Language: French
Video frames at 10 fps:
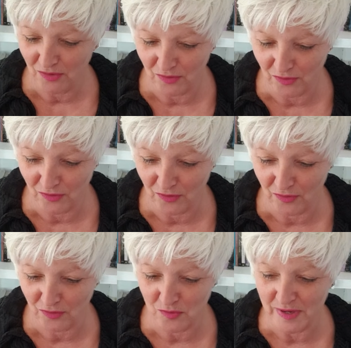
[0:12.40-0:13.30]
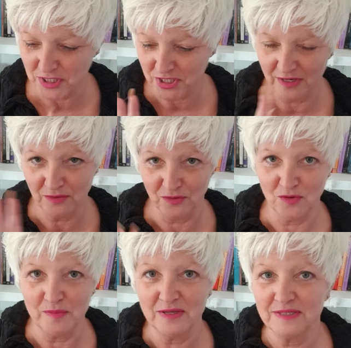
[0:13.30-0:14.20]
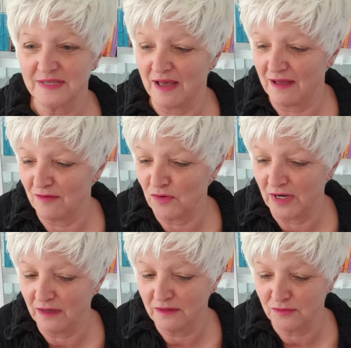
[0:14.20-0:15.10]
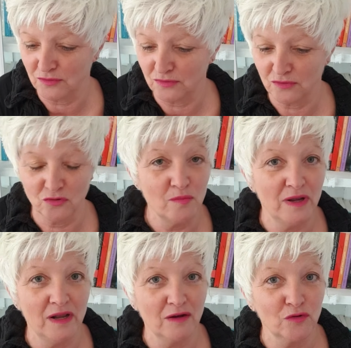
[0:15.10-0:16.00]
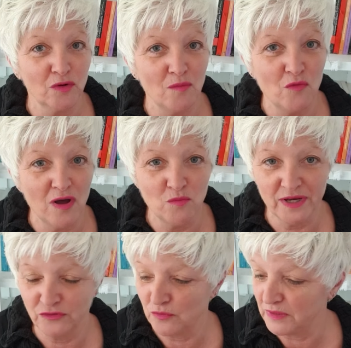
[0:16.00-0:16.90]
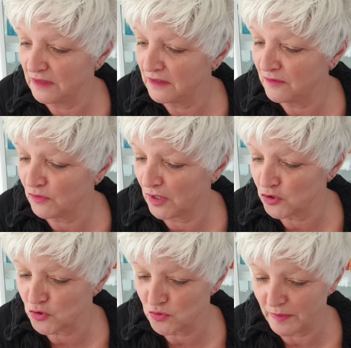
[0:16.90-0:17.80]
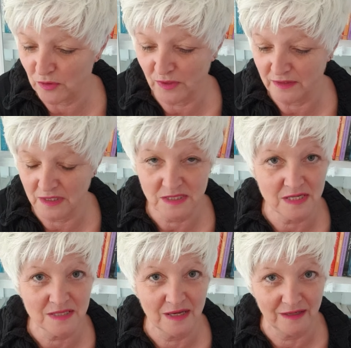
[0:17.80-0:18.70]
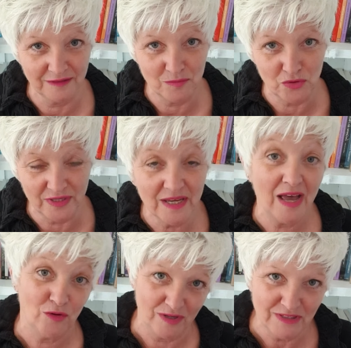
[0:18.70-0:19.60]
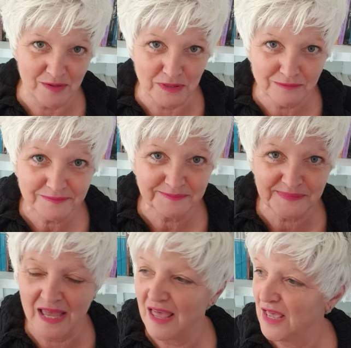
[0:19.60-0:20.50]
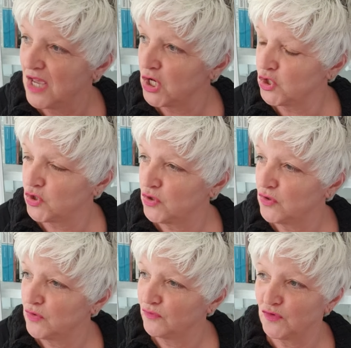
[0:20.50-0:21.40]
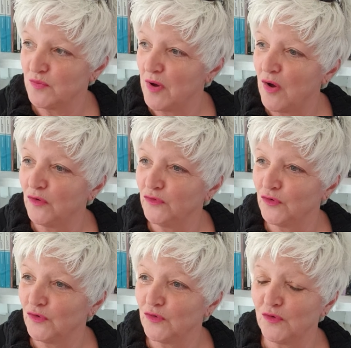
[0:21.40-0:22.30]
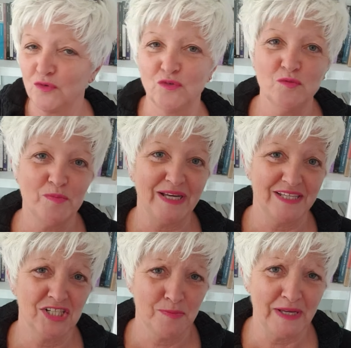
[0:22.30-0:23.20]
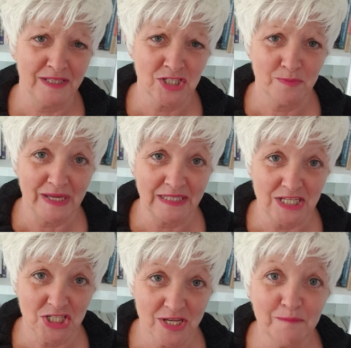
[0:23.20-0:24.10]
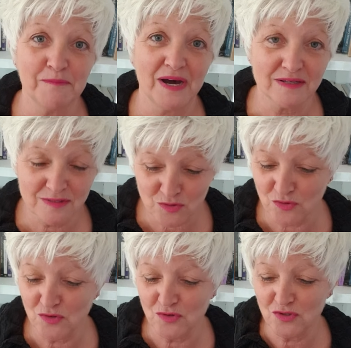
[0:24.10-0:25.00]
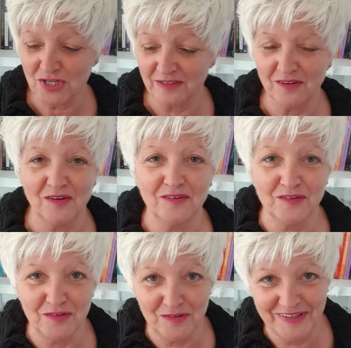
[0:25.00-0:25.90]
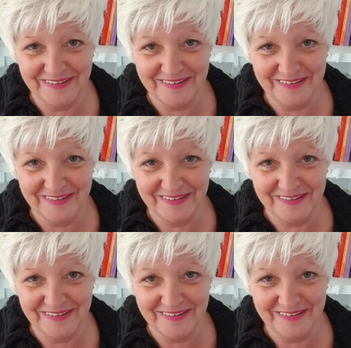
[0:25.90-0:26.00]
euh, que ma chaîne commence à, voilà, euh, comme elle a qu'un mois, un mois et demi, voilà, je suis pas loin des 450 abonnés. Alors, évidemment, je vous demande de, me partager, partager, partager, parce que j'attends euh,